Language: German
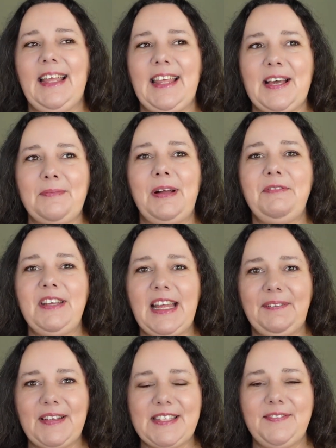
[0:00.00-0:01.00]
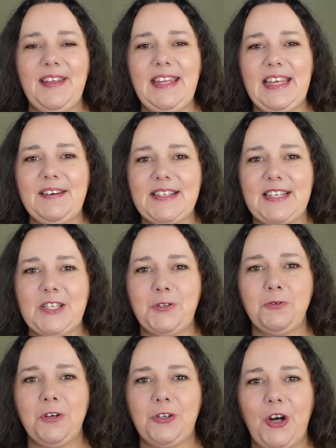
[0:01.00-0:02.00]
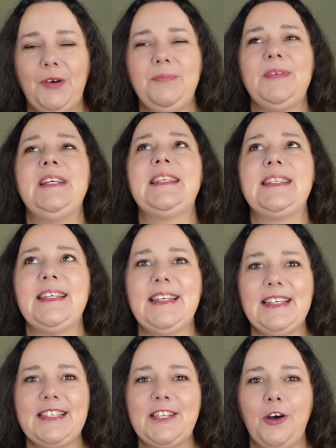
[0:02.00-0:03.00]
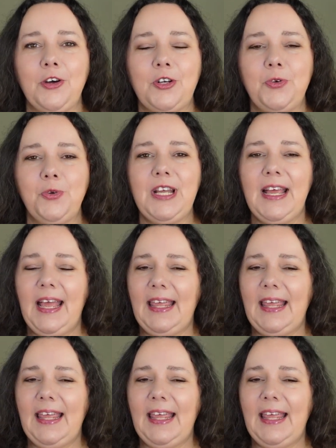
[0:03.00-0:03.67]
Ja, mal wieder etwas weniger, was hinzugekommen ist, ist auch gut.